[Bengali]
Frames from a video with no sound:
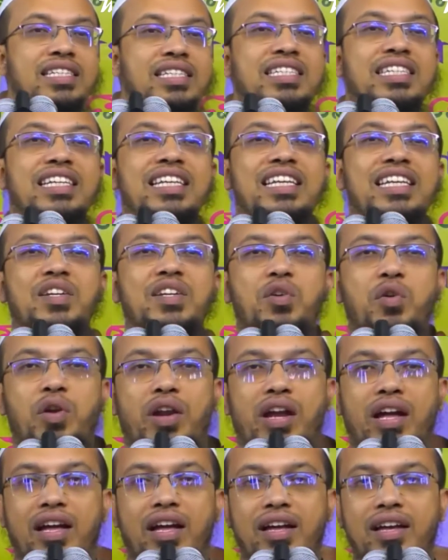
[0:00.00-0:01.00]
শিরিক
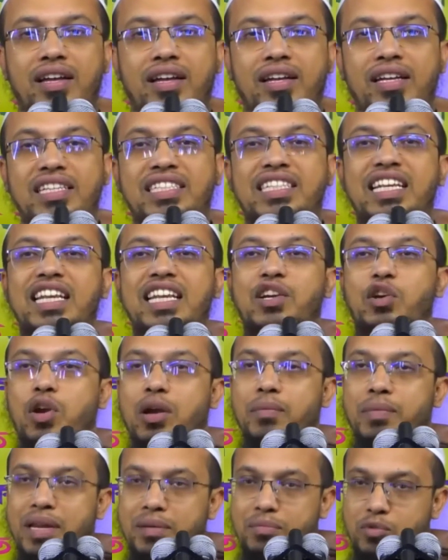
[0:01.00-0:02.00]
করা শিরিক
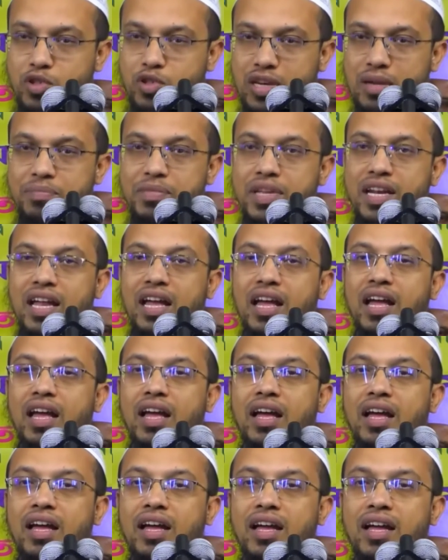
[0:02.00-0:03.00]
করা মানে বোঝেন আপনারা
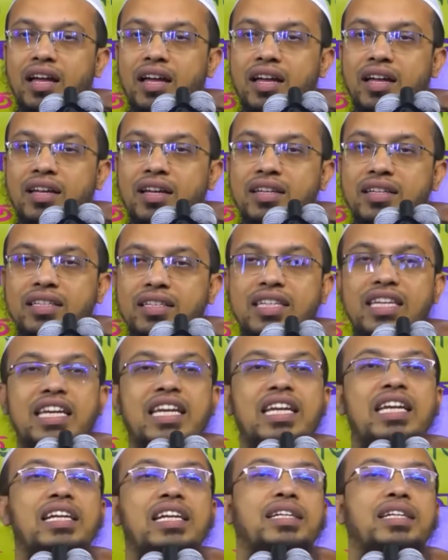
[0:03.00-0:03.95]
কি